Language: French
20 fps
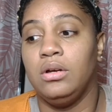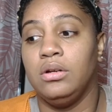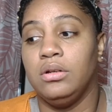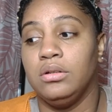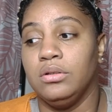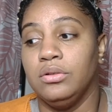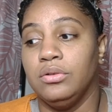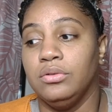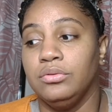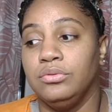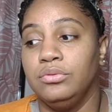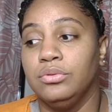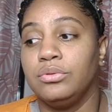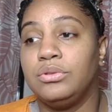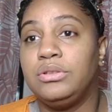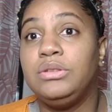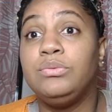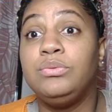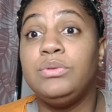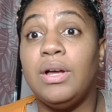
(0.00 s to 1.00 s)
Euh,
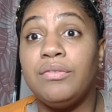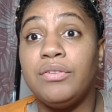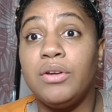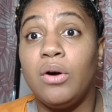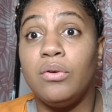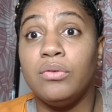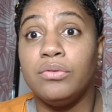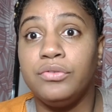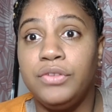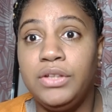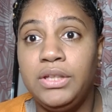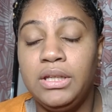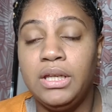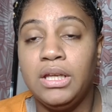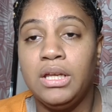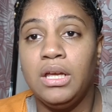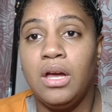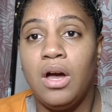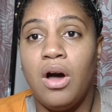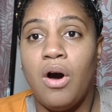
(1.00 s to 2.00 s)
donc, si vous avez envie,
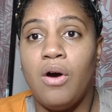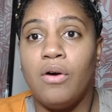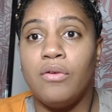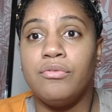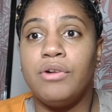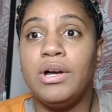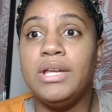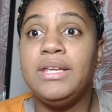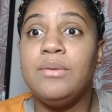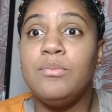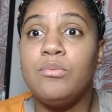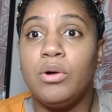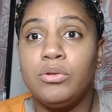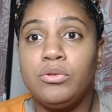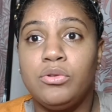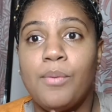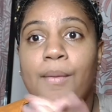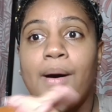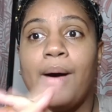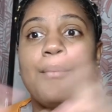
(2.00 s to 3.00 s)
envoyez-moi
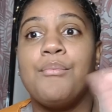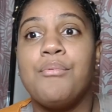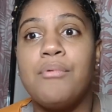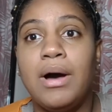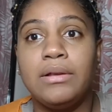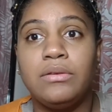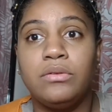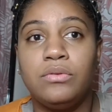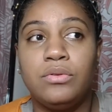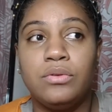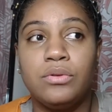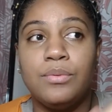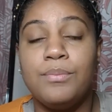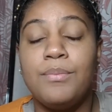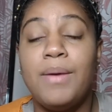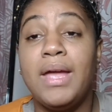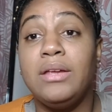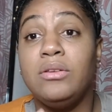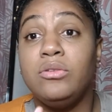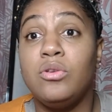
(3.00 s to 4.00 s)
sur ma boîte
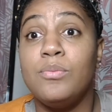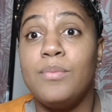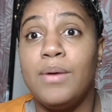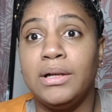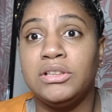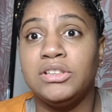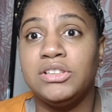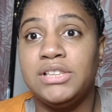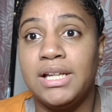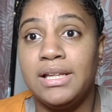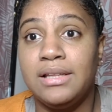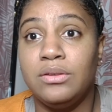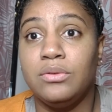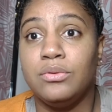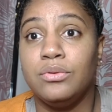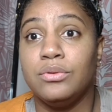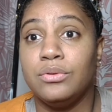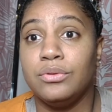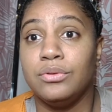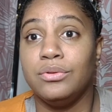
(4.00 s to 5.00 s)
mail de ma
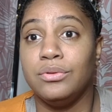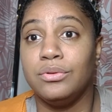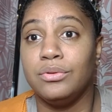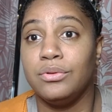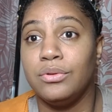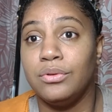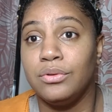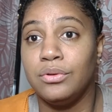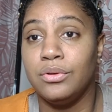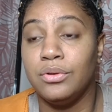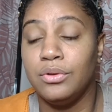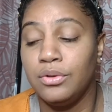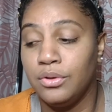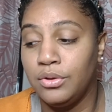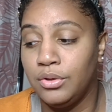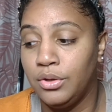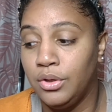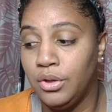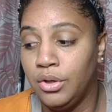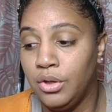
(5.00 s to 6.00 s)
chaîne, euh,
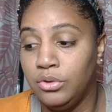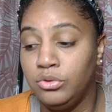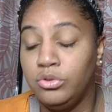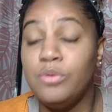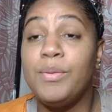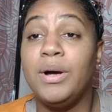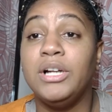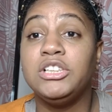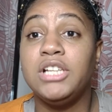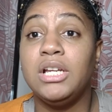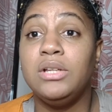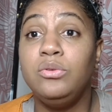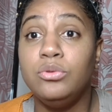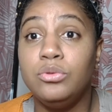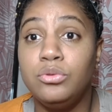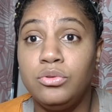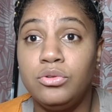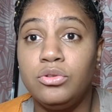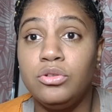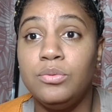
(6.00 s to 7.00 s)
de ma chaîne
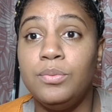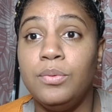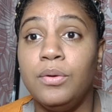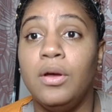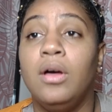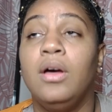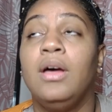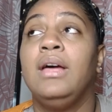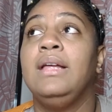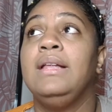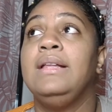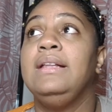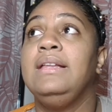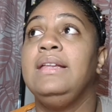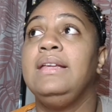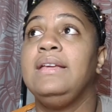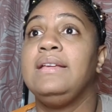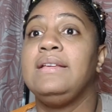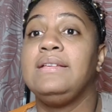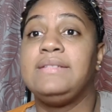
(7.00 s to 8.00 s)
YouTube
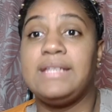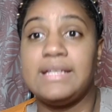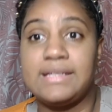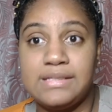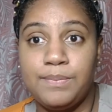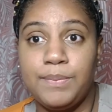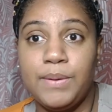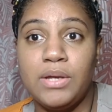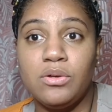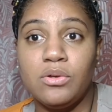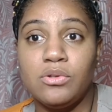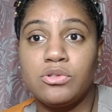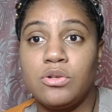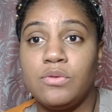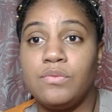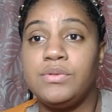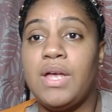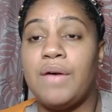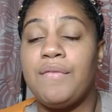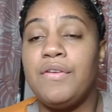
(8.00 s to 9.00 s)
les expériences
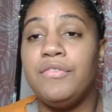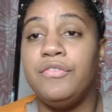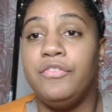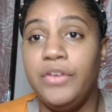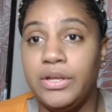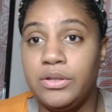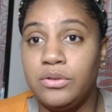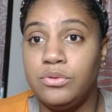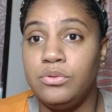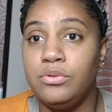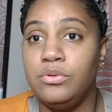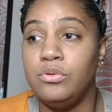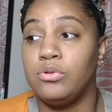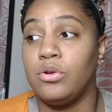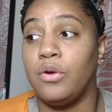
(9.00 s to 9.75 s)
que vous avez vécues.